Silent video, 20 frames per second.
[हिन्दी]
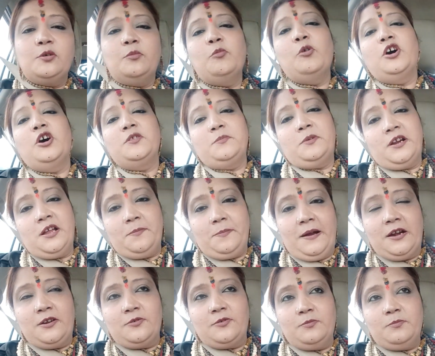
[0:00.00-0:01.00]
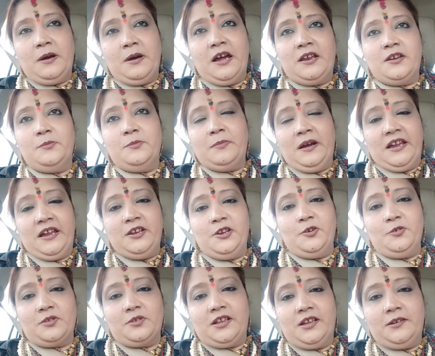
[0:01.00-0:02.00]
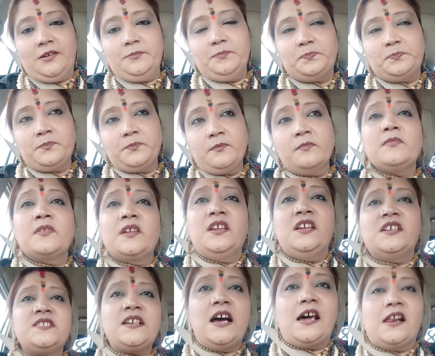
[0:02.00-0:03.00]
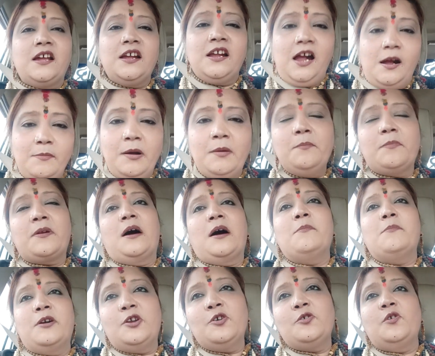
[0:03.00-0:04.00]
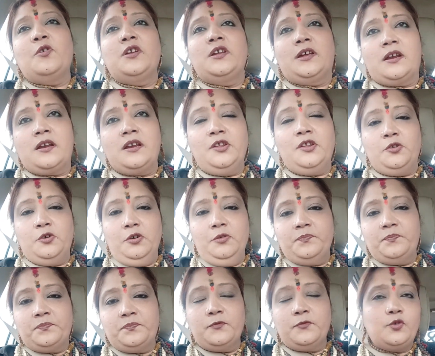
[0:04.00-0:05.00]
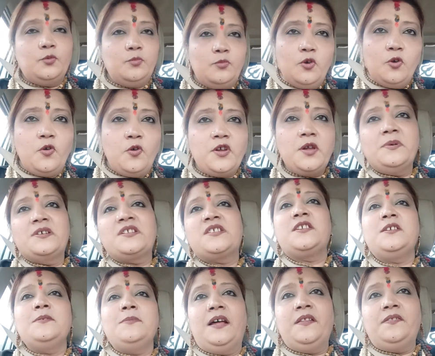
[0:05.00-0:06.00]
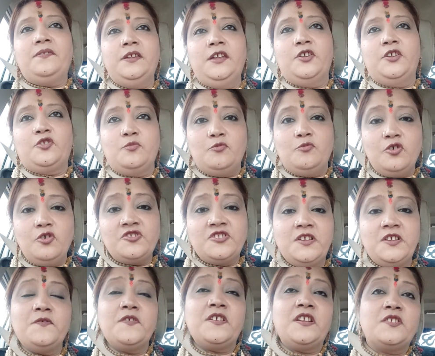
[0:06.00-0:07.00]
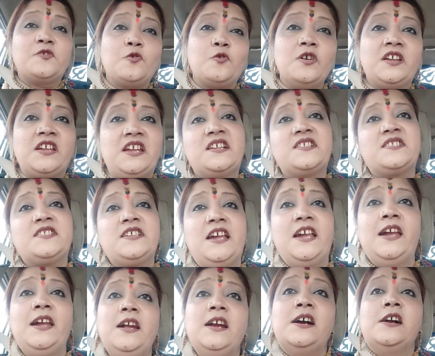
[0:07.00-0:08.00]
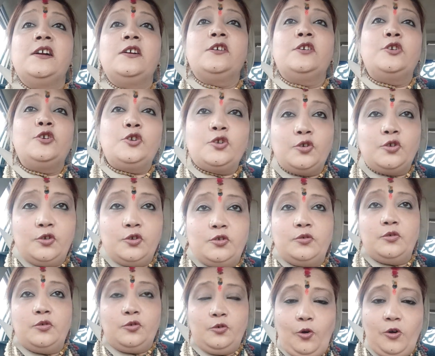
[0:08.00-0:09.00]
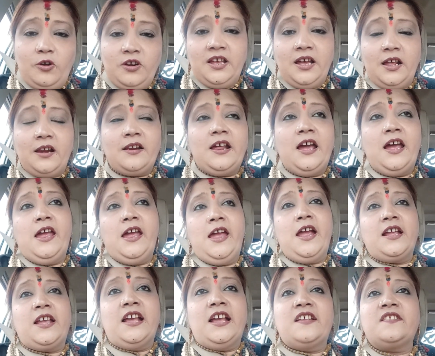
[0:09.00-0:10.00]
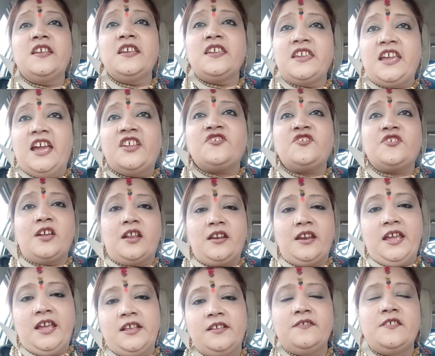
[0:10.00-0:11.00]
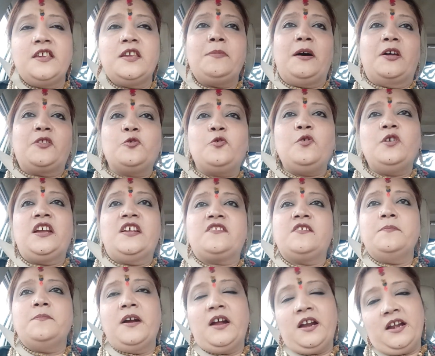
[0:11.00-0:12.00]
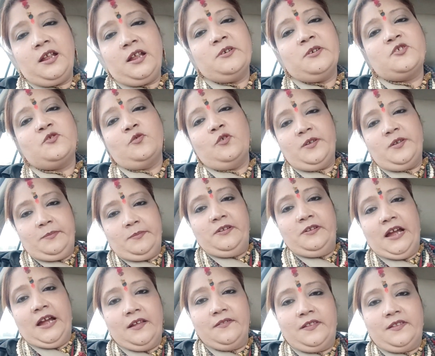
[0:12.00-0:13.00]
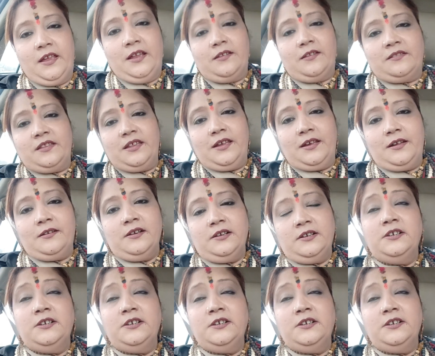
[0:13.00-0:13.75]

बहुत बड़ा पाठ मायने होता है ये सारा काम हम ब्राह्मणों को ही करने दो तुम लोगों के बस की बात नहीं है तुम लोग सिर्फ किसको कैसे टोन करना है कैसे कैच करना है किसी की बातों को कैसे पकड़ना है बस वो यहाँ पे आ जाती है